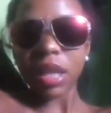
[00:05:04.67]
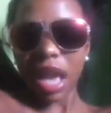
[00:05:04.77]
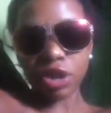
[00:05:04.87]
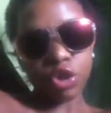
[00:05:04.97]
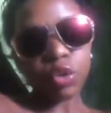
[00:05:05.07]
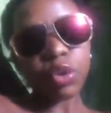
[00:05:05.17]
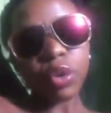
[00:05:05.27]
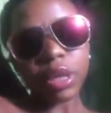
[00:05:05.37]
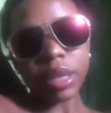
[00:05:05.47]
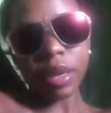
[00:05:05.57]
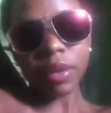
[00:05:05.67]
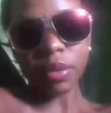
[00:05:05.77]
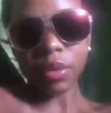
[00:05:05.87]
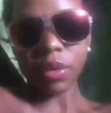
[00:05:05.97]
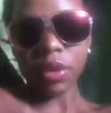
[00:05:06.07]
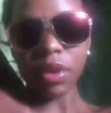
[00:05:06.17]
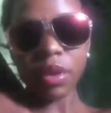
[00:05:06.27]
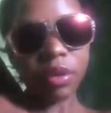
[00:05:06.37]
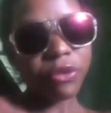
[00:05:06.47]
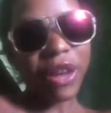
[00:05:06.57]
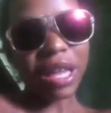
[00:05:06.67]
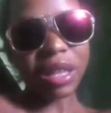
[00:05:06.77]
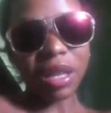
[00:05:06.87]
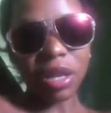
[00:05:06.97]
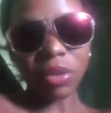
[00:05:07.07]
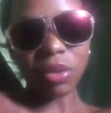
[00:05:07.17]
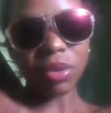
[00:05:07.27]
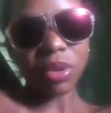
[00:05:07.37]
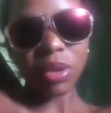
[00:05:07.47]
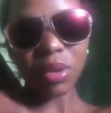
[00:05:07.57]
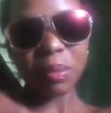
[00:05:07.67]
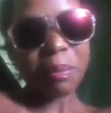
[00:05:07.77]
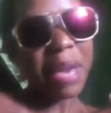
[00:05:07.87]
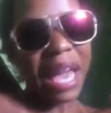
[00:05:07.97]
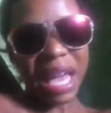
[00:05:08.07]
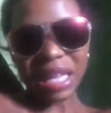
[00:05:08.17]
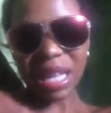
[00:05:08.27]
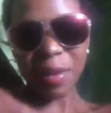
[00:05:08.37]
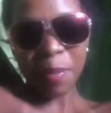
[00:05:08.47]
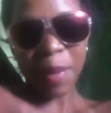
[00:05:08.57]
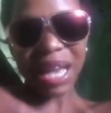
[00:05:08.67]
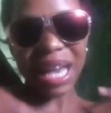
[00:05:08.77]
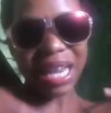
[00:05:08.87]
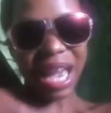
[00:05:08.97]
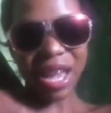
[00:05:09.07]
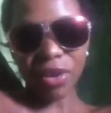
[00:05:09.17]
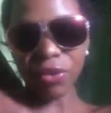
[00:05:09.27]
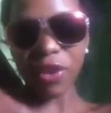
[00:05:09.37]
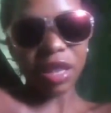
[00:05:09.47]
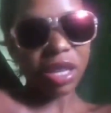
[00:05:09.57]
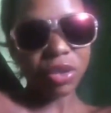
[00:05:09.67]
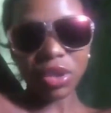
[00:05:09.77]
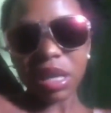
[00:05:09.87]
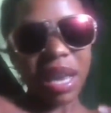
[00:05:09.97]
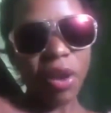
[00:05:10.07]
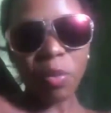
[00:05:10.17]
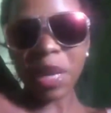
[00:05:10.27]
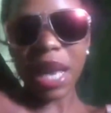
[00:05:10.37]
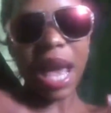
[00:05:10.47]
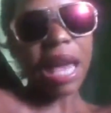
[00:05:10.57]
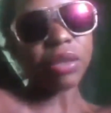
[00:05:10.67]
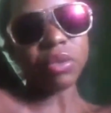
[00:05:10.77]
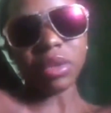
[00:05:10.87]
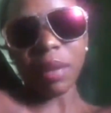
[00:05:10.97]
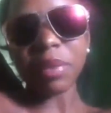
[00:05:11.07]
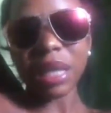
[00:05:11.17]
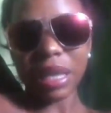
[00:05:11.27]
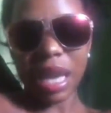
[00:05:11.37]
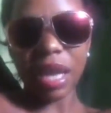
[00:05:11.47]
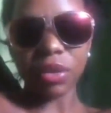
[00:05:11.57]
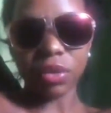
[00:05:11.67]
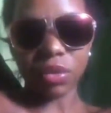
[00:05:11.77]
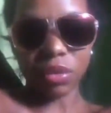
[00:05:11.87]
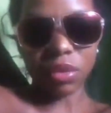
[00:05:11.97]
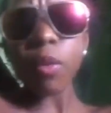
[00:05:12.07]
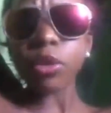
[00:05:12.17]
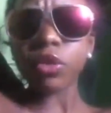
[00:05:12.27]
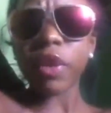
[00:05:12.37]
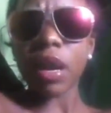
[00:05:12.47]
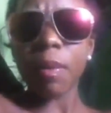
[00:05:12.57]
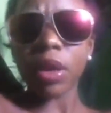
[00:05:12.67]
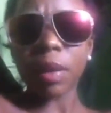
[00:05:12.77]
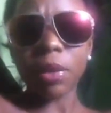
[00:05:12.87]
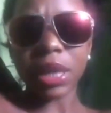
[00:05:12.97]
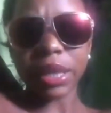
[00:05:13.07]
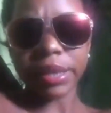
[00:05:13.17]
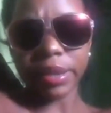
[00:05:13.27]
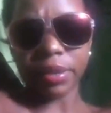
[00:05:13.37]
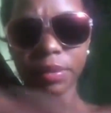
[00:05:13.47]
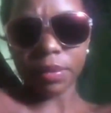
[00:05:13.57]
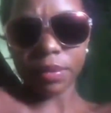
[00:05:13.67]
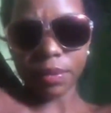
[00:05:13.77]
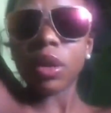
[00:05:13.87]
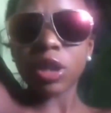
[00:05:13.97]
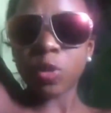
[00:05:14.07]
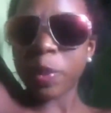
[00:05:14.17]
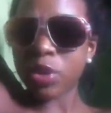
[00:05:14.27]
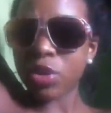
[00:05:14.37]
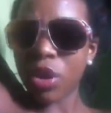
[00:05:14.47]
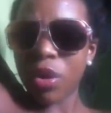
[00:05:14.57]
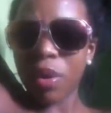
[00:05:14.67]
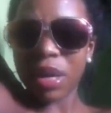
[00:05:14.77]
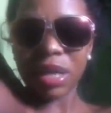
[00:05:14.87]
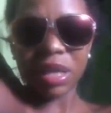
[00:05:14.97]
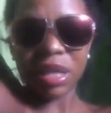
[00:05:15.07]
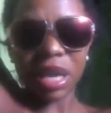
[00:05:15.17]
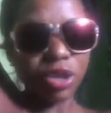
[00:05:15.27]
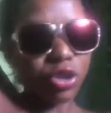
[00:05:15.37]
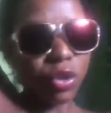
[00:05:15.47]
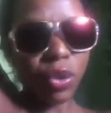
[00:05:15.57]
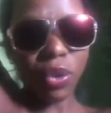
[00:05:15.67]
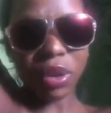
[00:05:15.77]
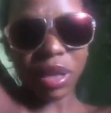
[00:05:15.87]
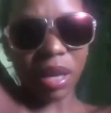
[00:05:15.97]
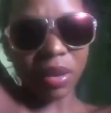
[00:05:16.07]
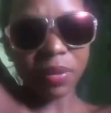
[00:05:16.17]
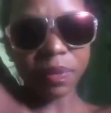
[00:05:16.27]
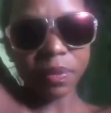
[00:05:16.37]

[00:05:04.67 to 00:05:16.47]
tá escrota, falando merda pra caralho, falando ninguém é obrigado, tá me entendendo? Como tu vai arrumar um namorado assim? Outras pessoas que tá escrota,